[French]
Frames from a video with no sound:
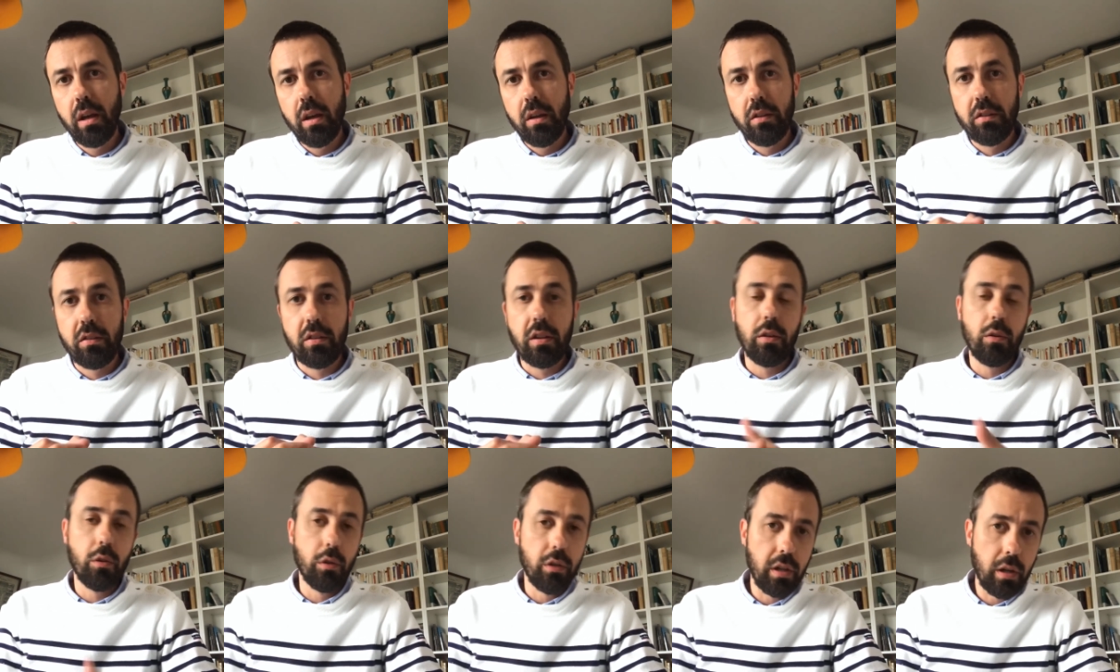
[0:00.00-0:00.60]

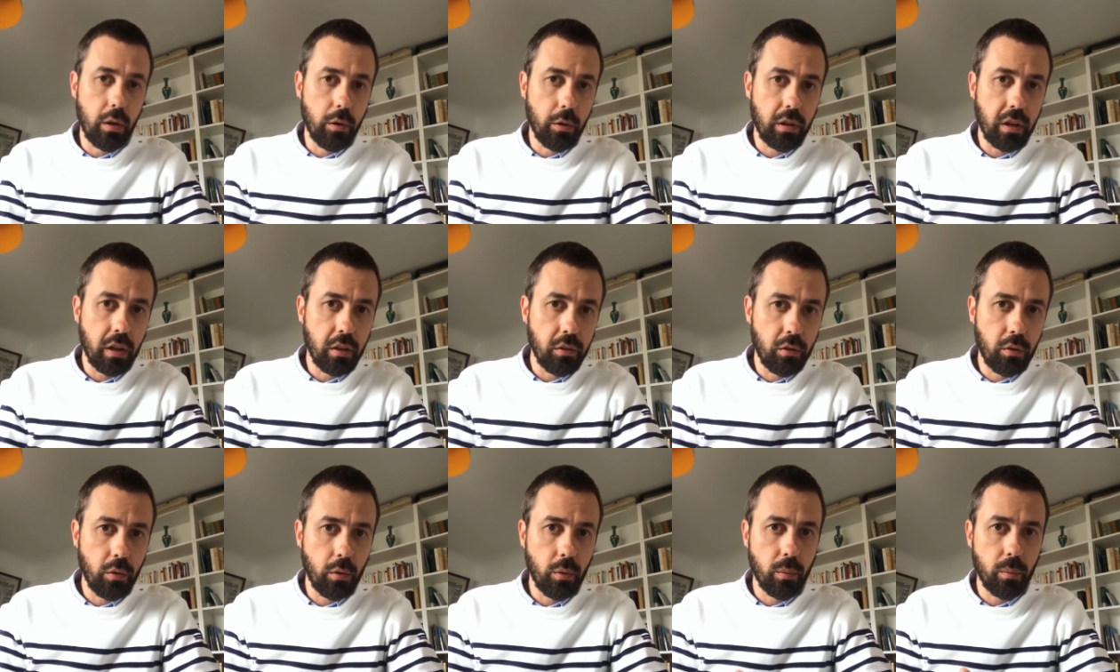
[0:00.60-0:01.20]
C'est donner
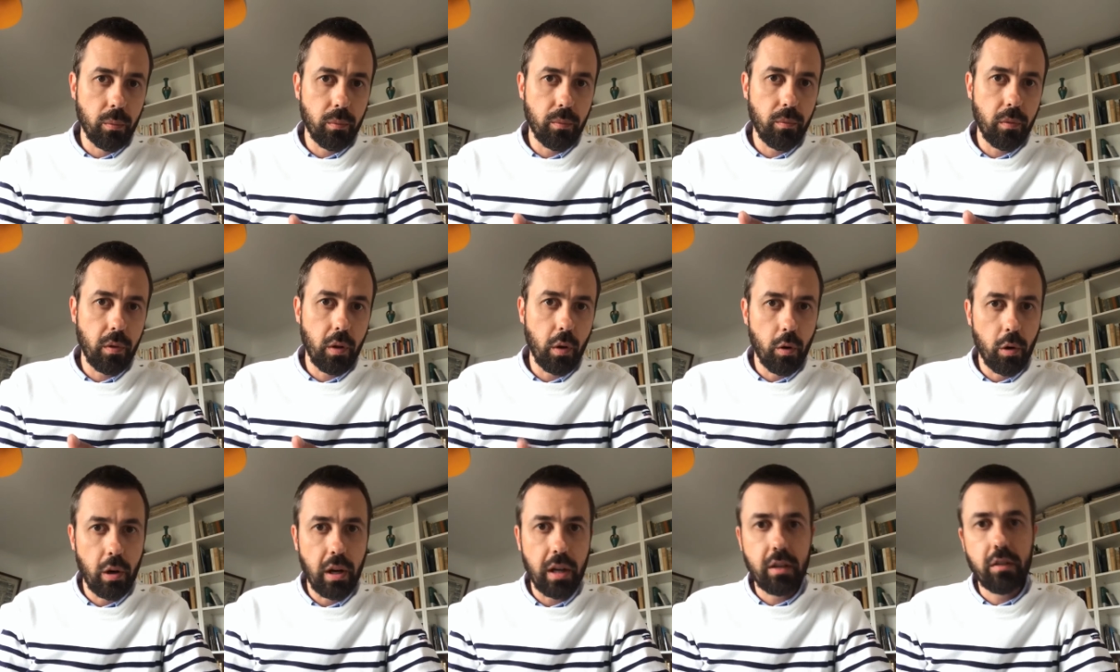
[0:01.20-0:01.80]
l'occasion
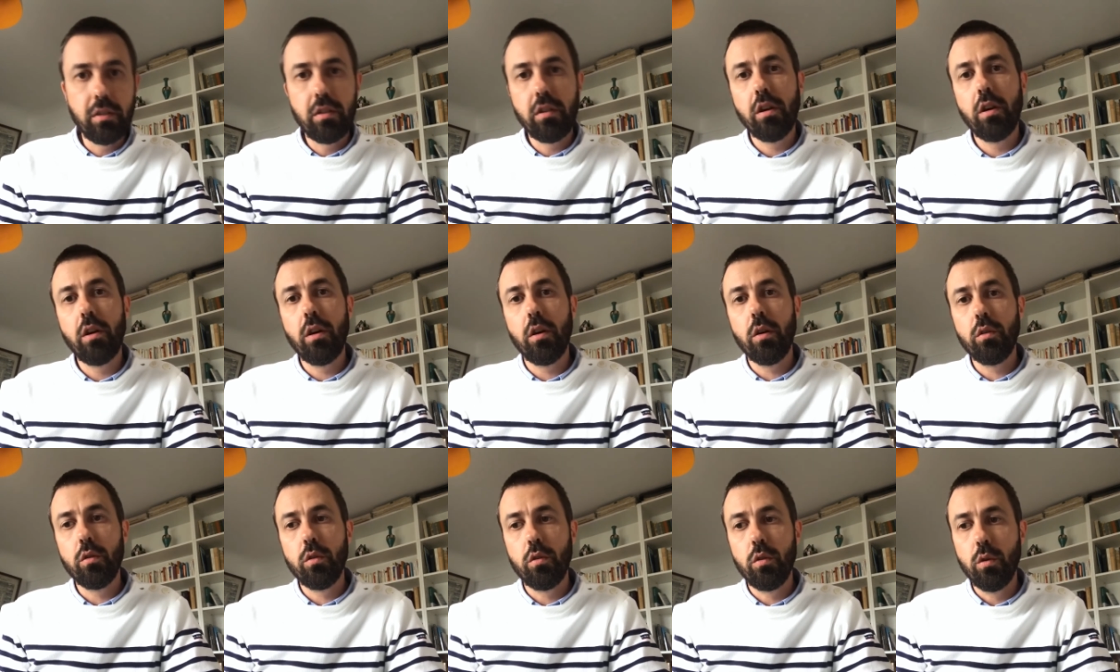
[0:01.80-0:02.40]
au
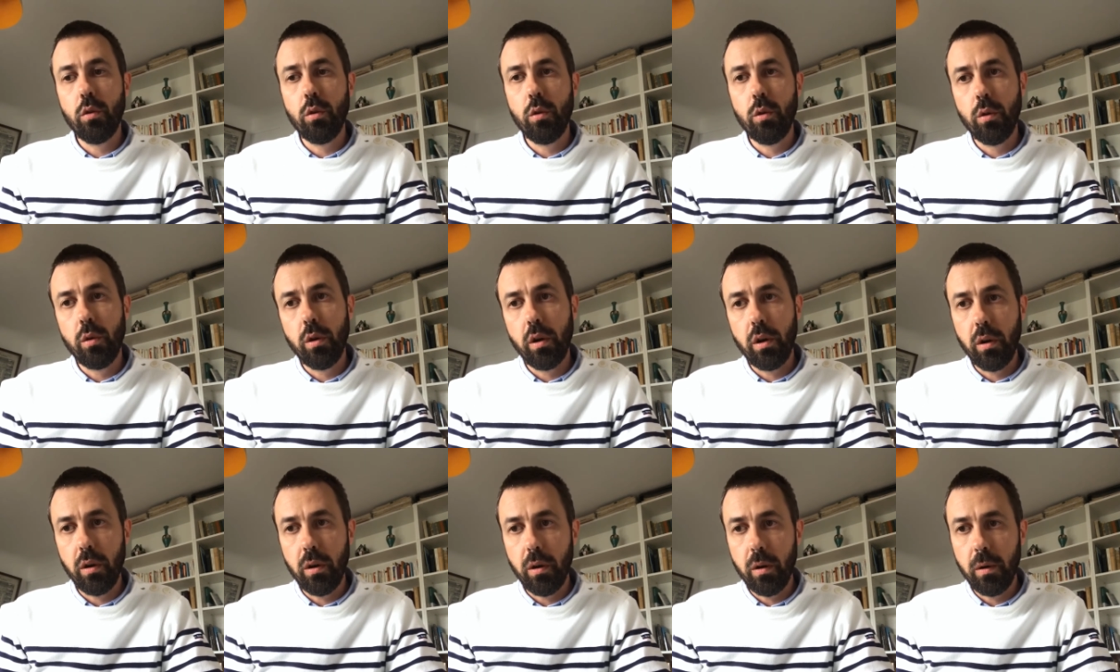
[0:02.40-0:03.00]
lecteur de,
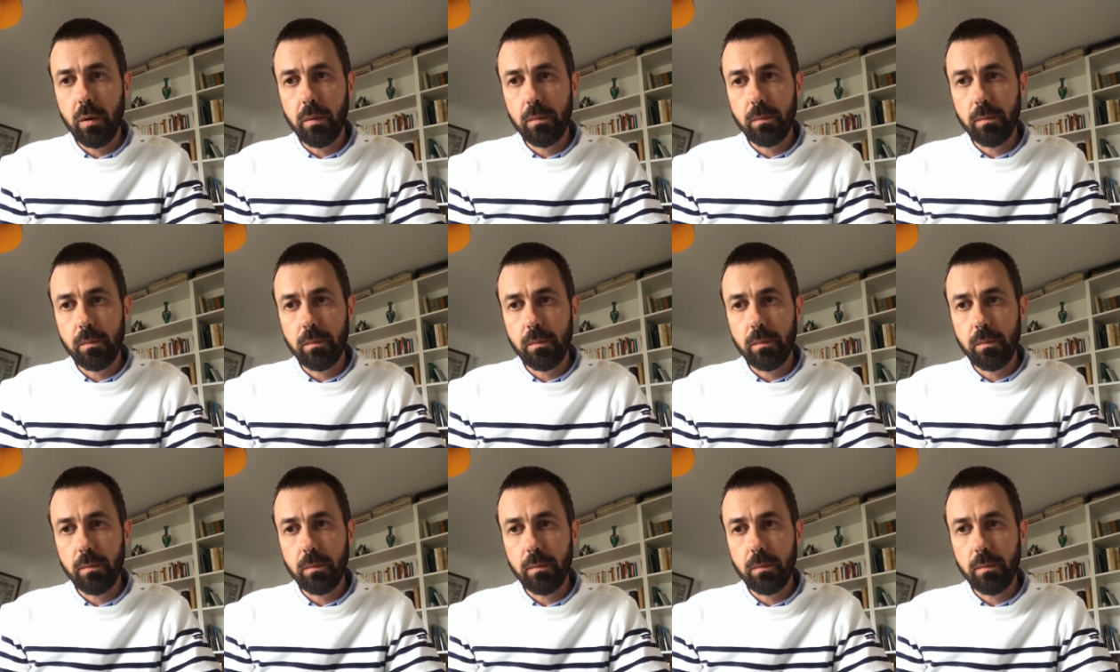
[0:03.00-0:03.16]
euh,